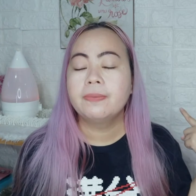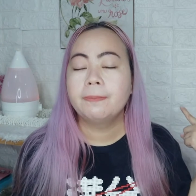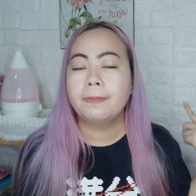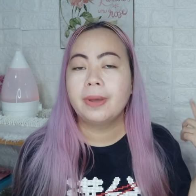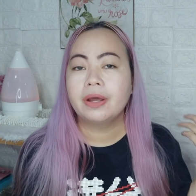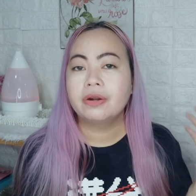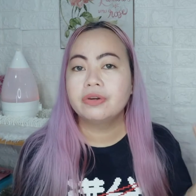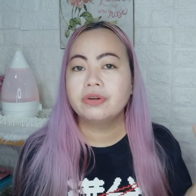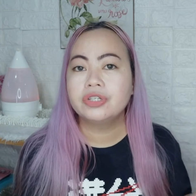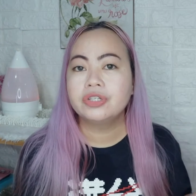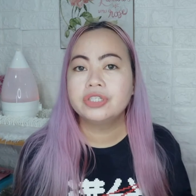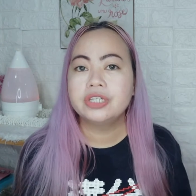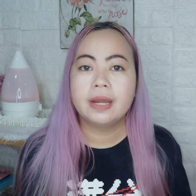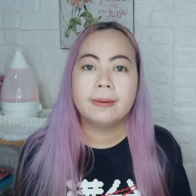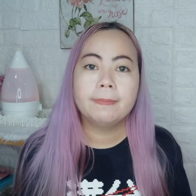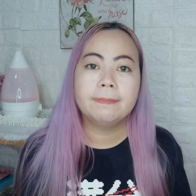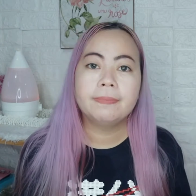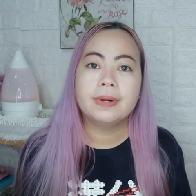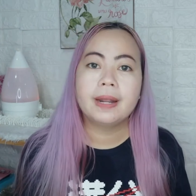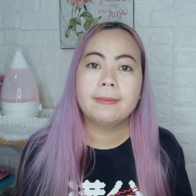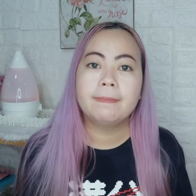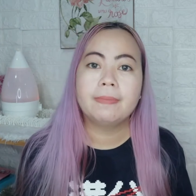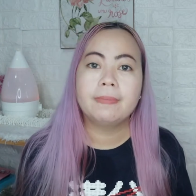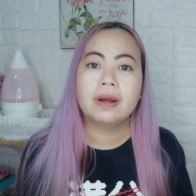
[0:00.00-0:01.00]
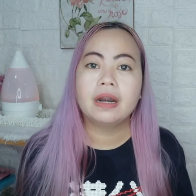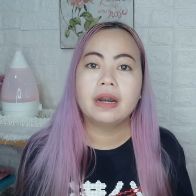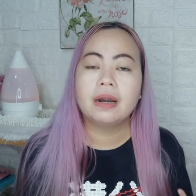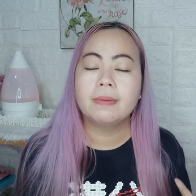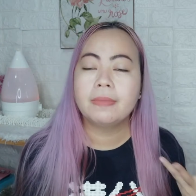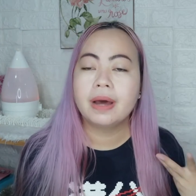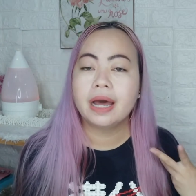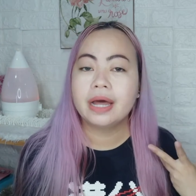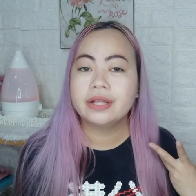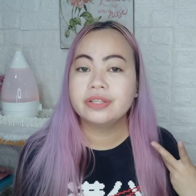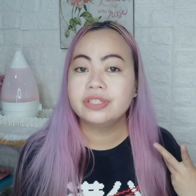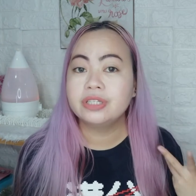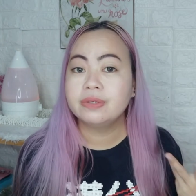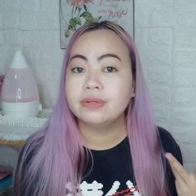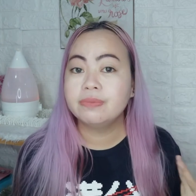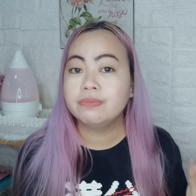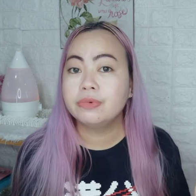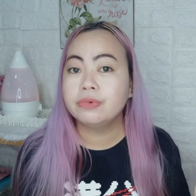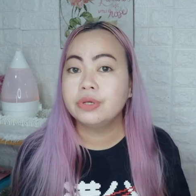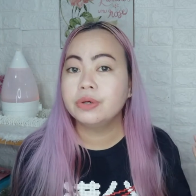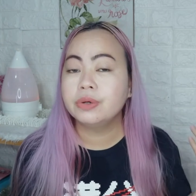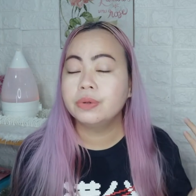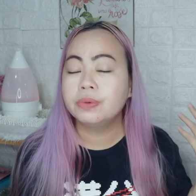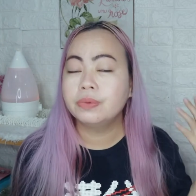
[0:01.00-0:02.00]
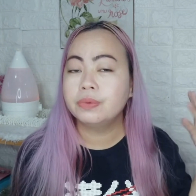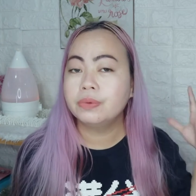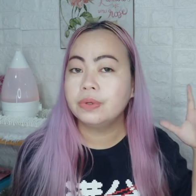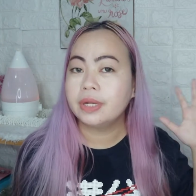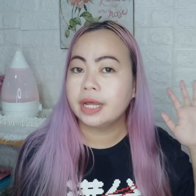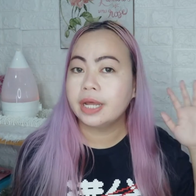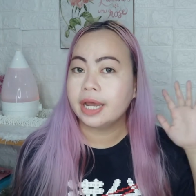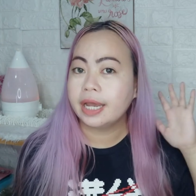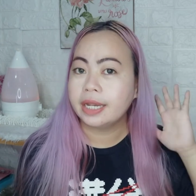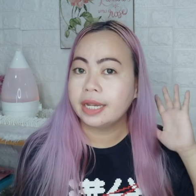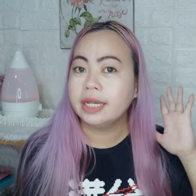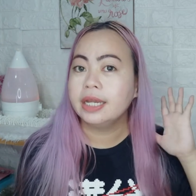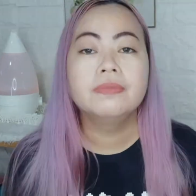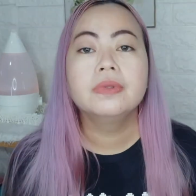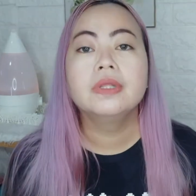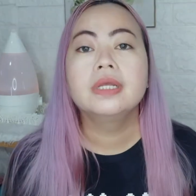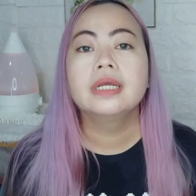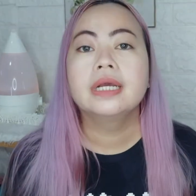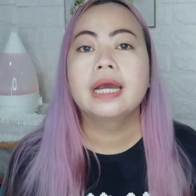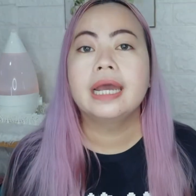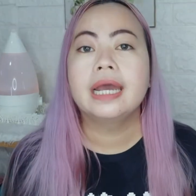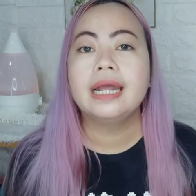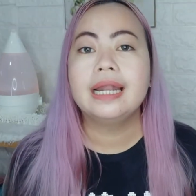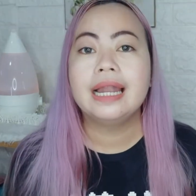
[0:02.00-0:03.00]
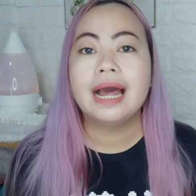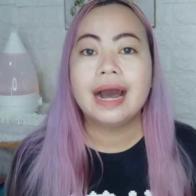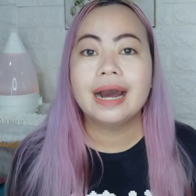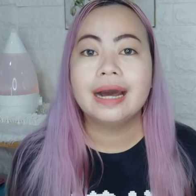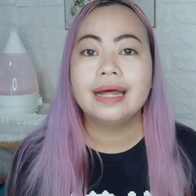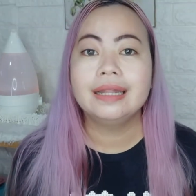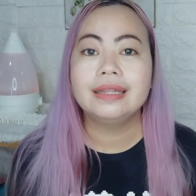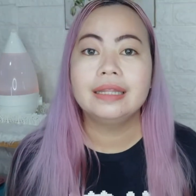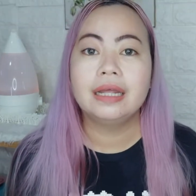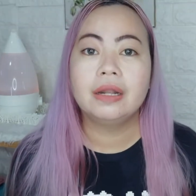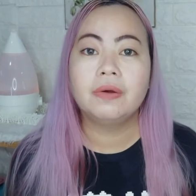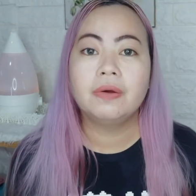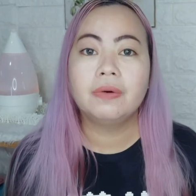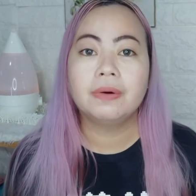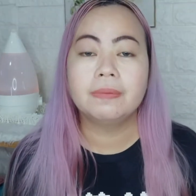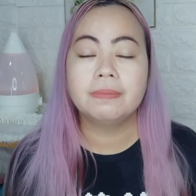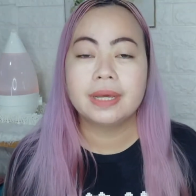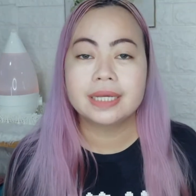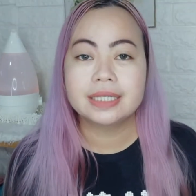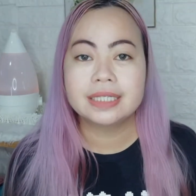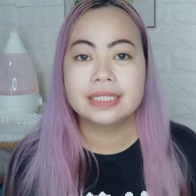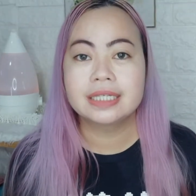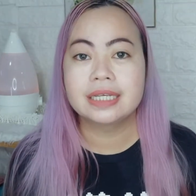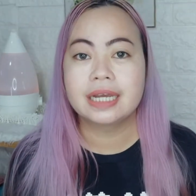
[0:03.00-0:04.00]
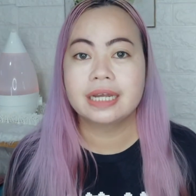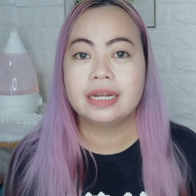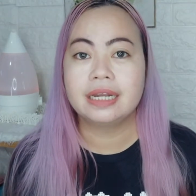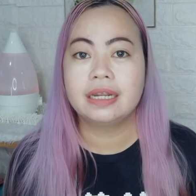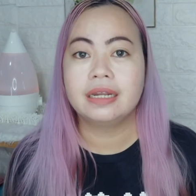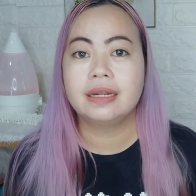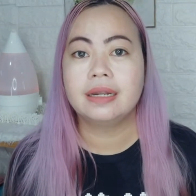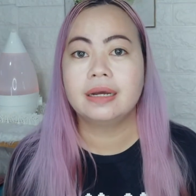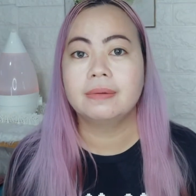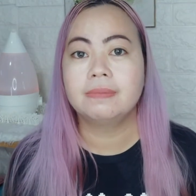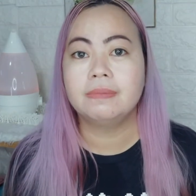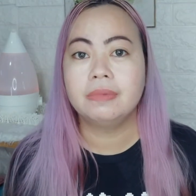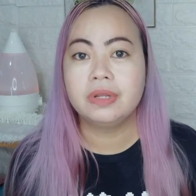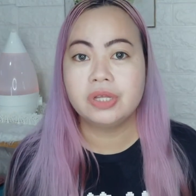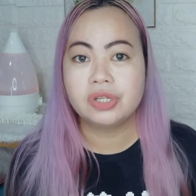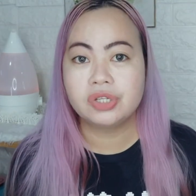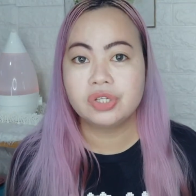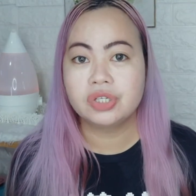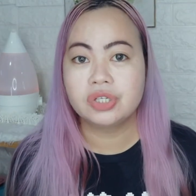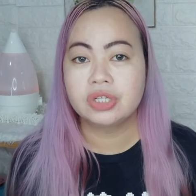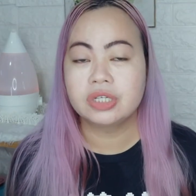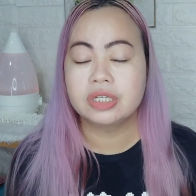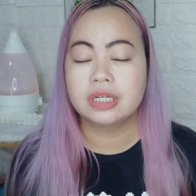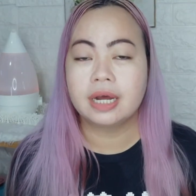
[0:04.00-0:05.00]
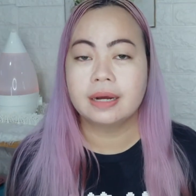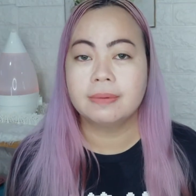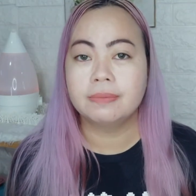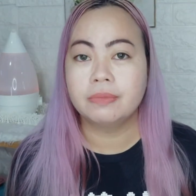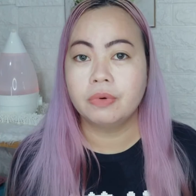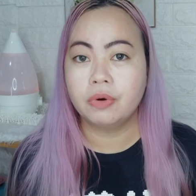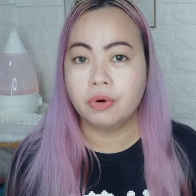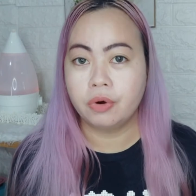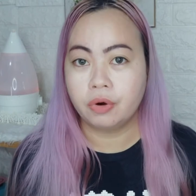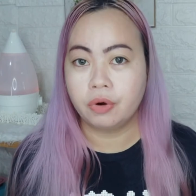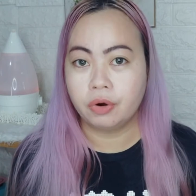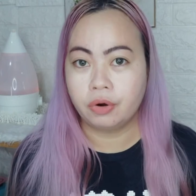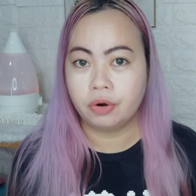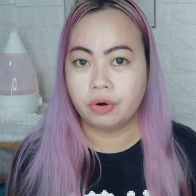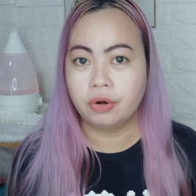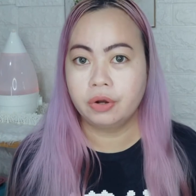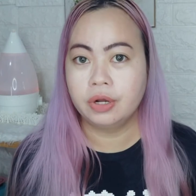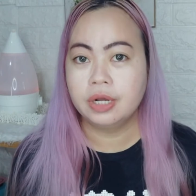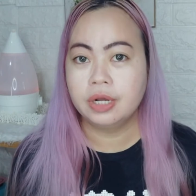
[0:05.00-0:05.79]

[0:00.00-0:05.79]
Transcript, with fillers: Pero syempre, para ma-achieve mo yung kulay, kailangan dalawang beses ka na nag-bleach ng buhok.